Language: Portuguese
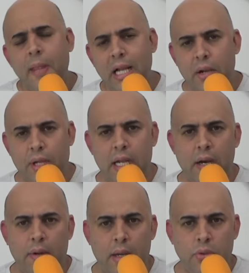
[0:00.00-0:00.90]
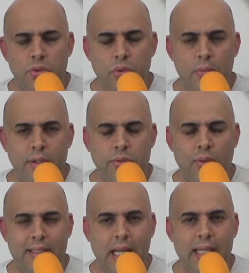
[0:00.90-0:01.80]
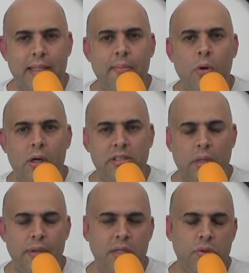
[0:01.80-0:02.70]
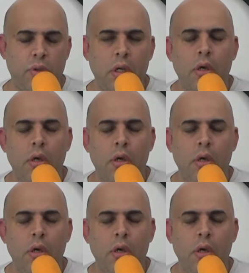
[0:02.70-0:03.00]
Claro que não, né? Os números do atleta mostram isso.